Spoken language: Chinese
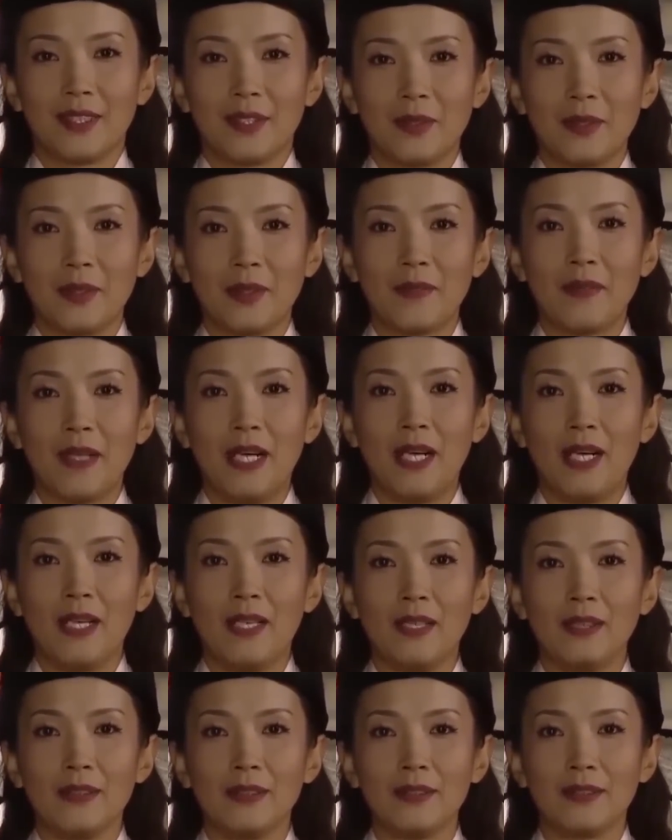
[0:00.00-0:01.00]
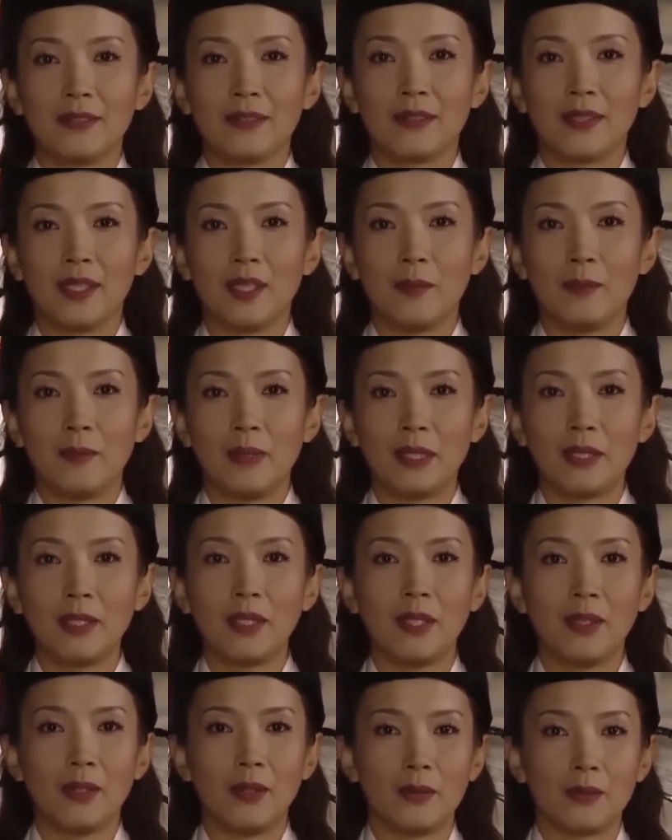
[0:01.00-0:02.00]
请越王到门
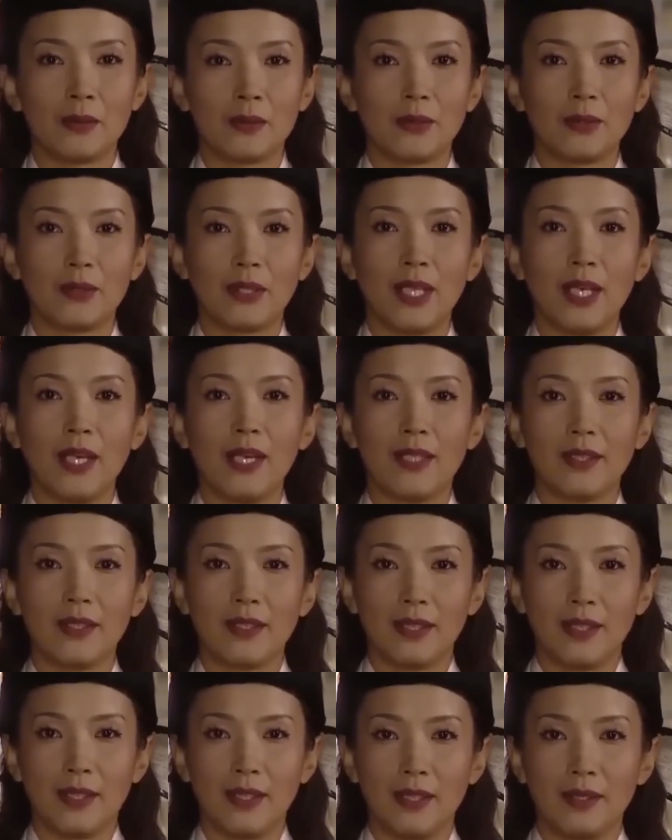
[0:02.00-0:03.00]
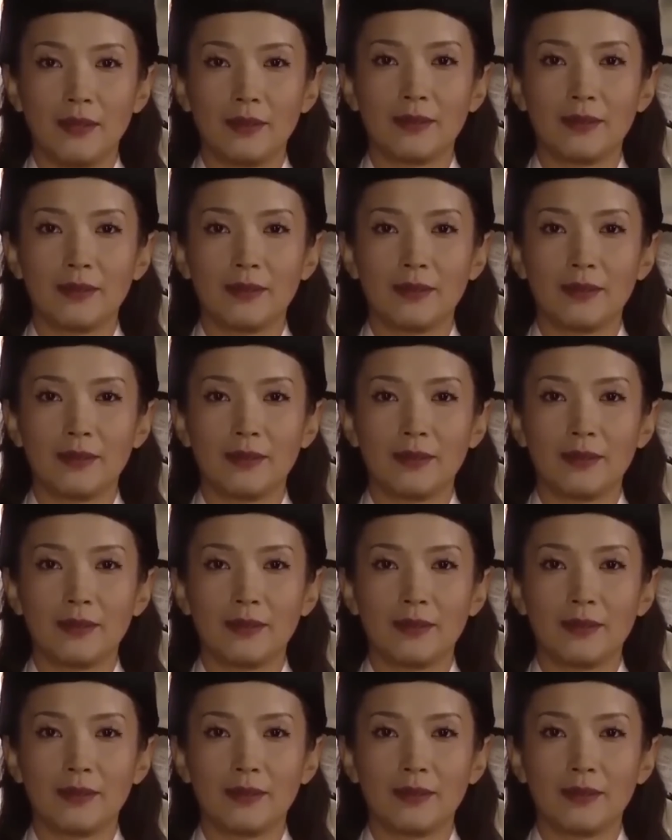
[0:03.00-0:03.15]
口去看一看。